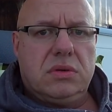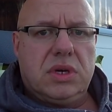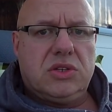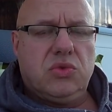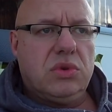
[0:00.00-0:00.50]

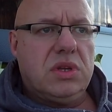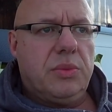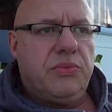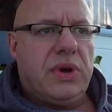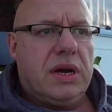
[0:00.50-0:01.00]
recht guten
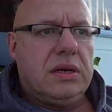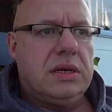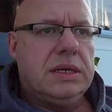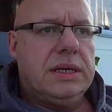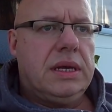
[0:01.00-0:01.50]
Empfang.
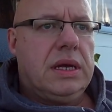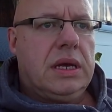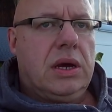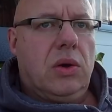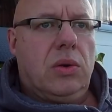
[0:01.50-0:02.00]

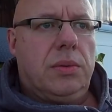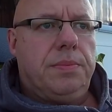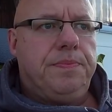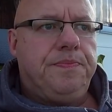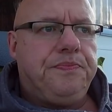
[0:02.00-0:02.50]

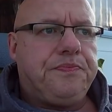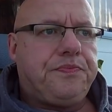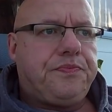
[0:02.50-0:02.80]
Ähm,